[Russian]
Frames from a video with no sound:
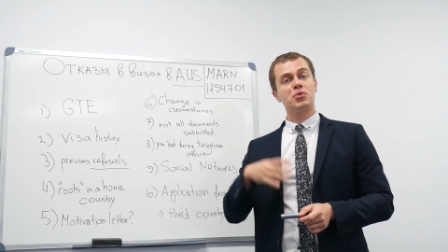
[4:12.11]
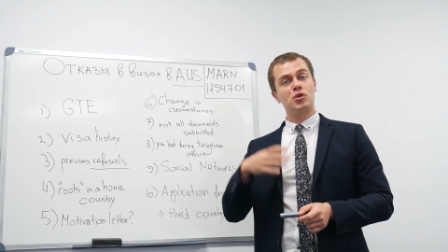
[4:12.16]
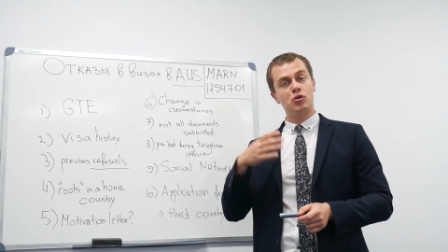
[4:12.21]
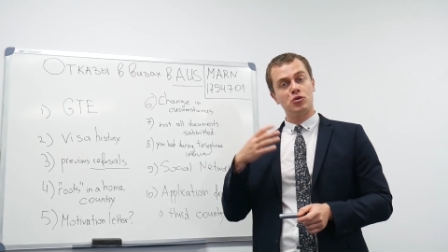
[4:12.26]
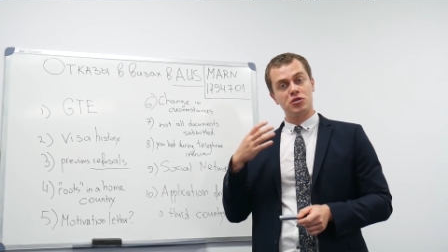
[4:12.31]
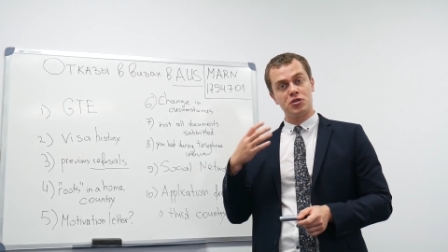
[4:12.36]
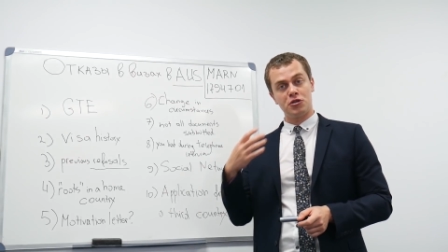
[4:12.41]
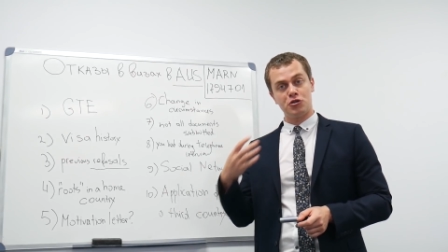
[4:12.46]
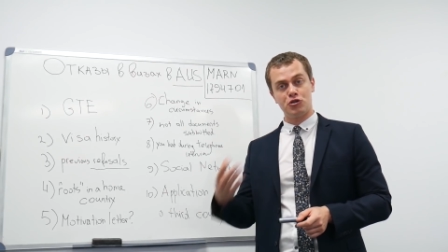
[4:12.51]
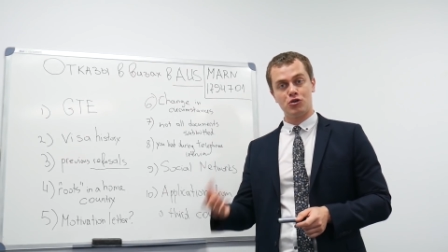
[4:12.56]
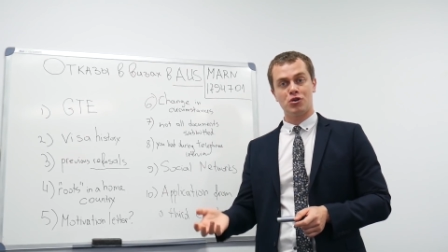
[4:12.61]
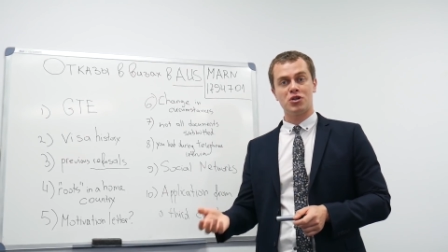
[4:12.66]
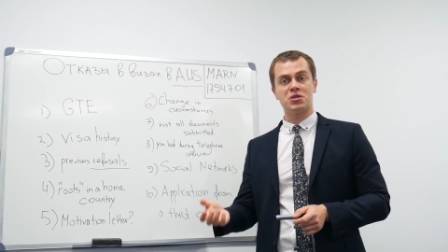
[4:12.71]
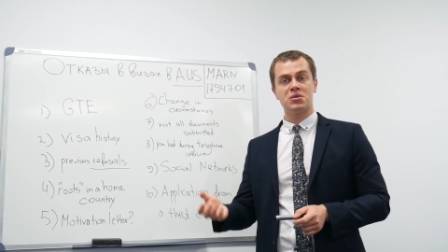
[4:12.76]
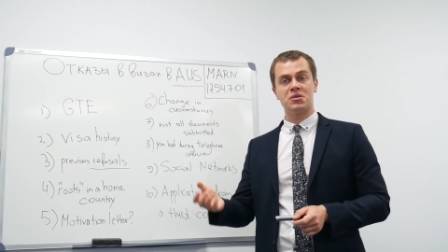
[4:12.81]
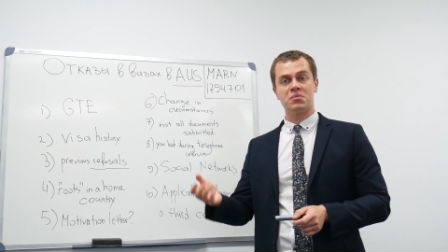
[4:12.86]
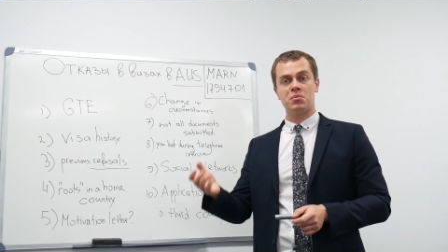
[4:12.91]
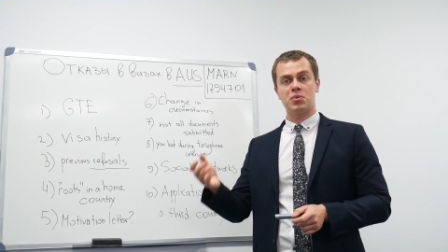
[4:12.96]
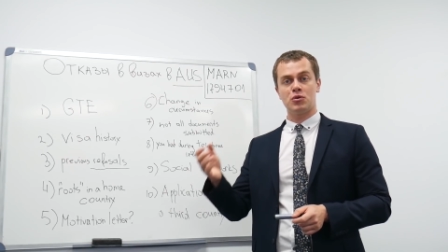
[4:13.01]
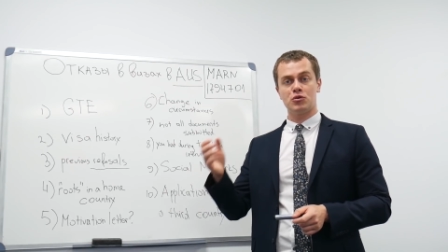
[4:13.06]
подаются еще
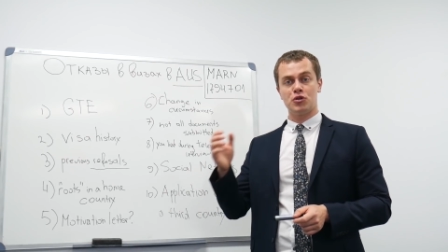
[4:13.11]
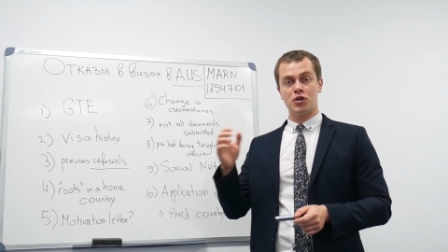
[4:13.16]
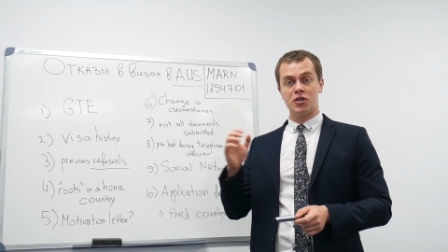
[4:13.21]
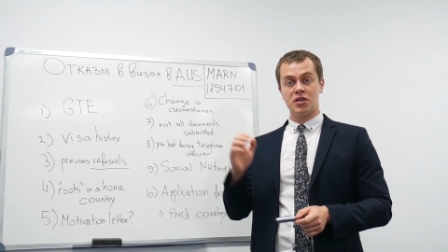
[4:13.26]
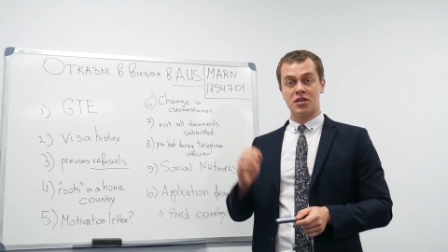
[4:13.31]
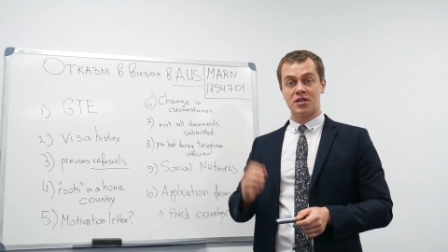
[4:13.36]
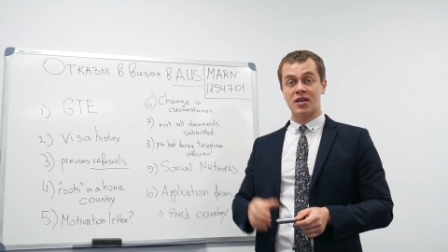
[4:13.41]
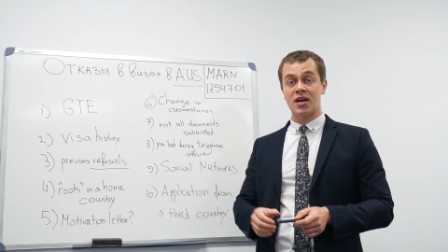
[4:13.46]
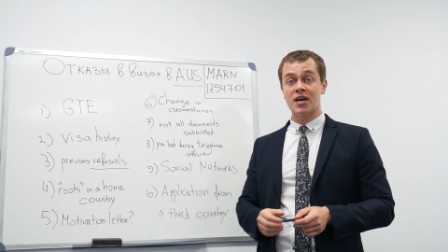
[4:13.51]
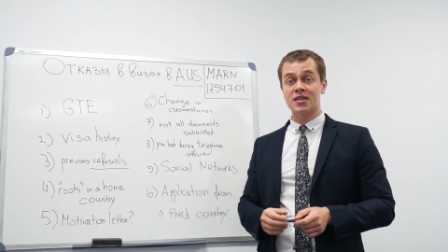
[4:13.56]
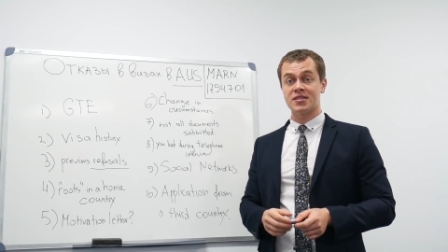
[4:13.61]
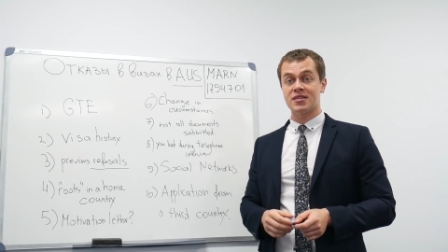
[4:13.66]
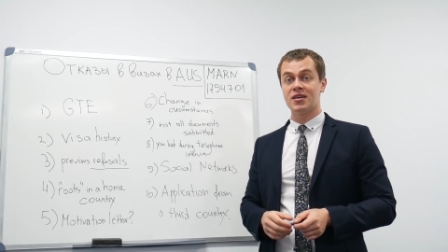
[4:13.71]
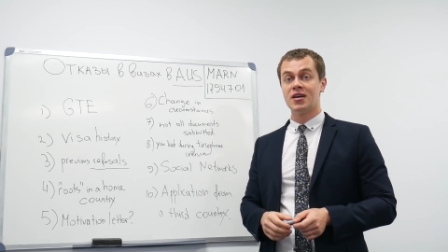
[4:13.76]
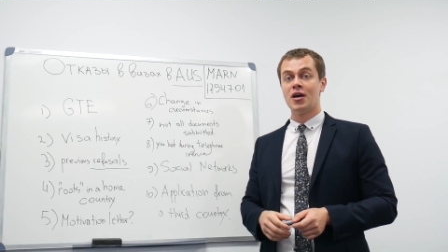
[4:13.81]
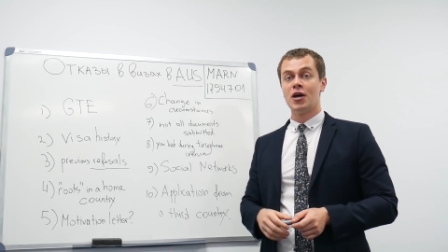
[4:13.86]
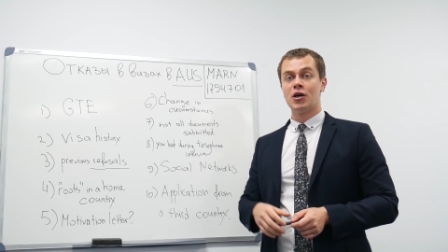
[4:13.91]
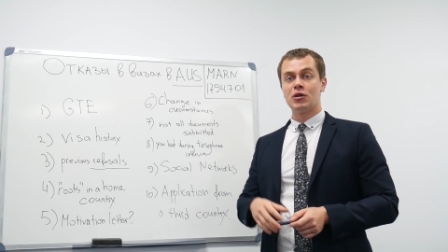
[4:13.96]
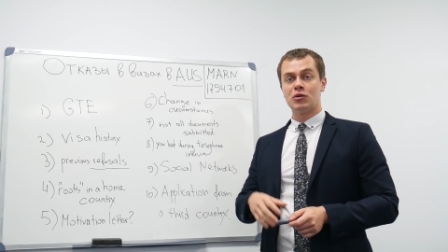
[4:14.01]
раз, получают отказы.